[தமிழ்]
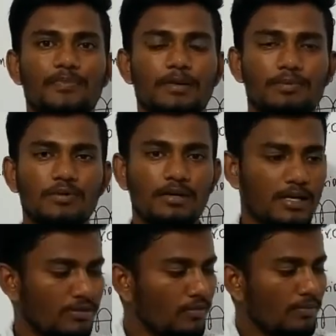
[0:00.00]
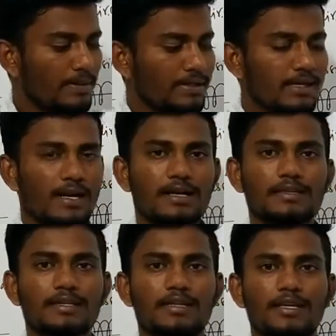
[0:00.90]
அப்போது அது ஒரு பக்கத்தில்
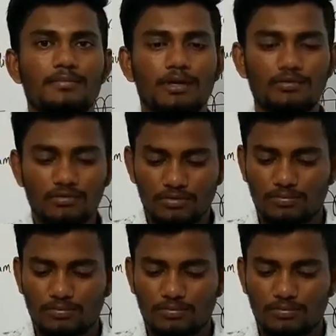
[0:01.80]
அடர்த்தி அதிகமாகும் இன்னொரு